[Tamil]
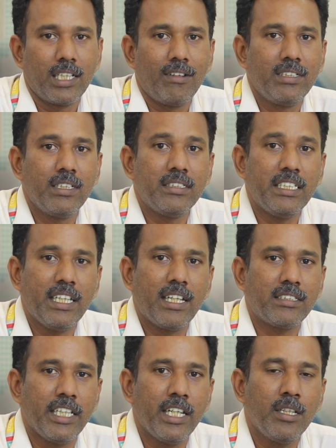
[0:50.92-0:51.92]
அதாவது
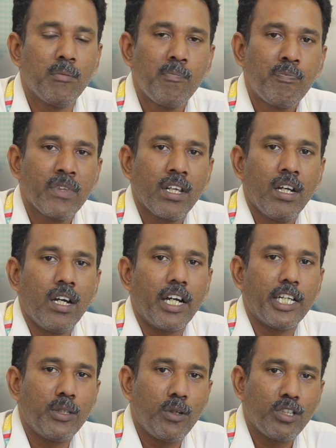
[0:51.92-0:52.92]
ஜிஎஸ்டி
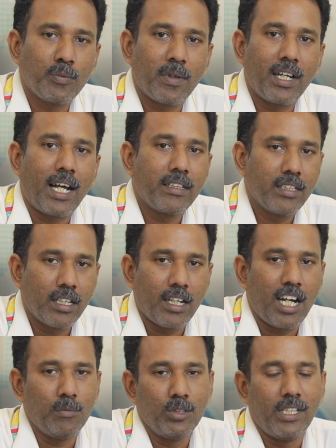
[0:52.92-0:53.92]
இன்ட்ரடியூஸ் பண்ண அந்த
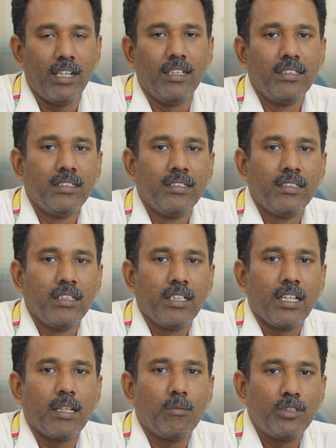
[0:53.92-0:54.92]
நாள் முதல்
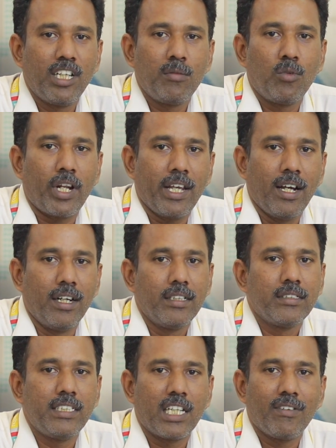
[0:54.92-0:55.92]
முதல் முறையாக
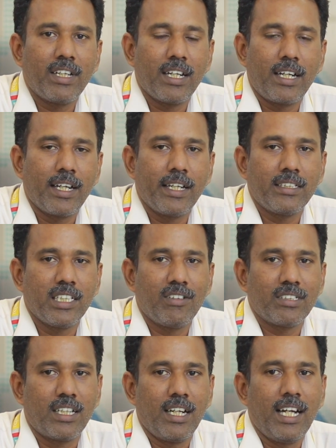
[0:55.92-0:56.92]
ஜனவரி ரெண்டாயிரத்தி
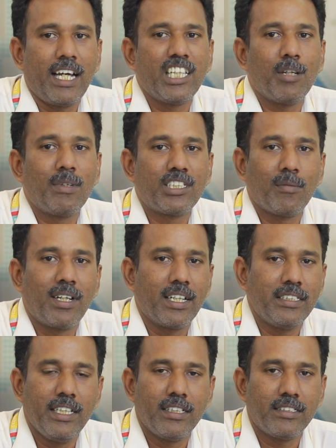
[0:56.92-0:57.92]
இருபத்தி ரெண்டில் அதிகபட்சமான
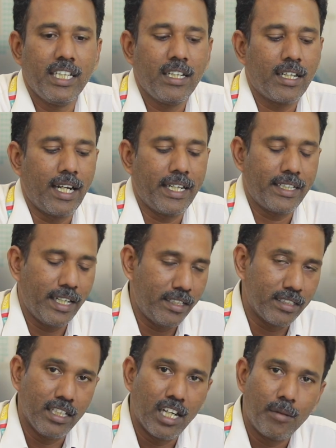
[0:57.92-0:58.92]
ஜிஎஸ்டி கலெக்ட்
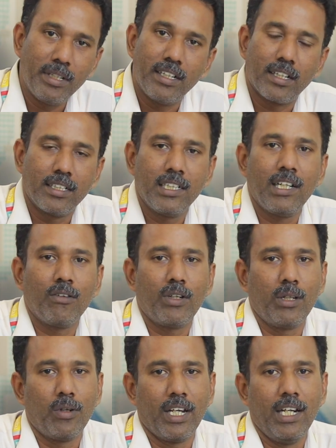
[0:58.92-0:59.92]
ஆகிருக்கு அப்படின்றத
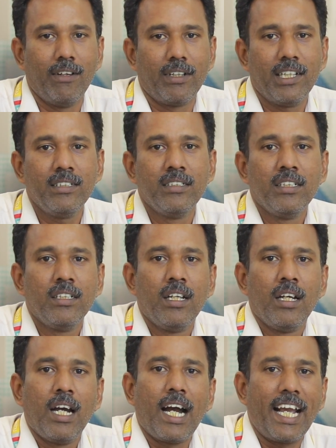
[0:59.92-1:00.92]
அவங்களோட உரையில் அவங்க
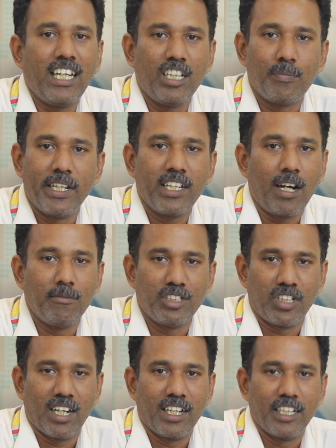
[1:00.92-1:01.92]
ஹைலைட் பண்ணி
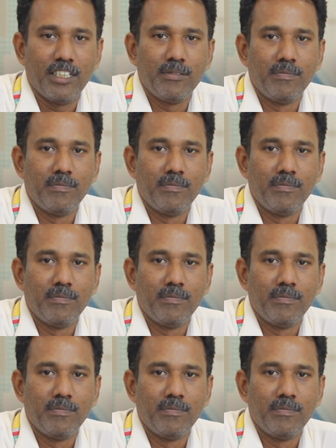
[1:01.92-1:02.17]
காமிச்சிருக்காங்க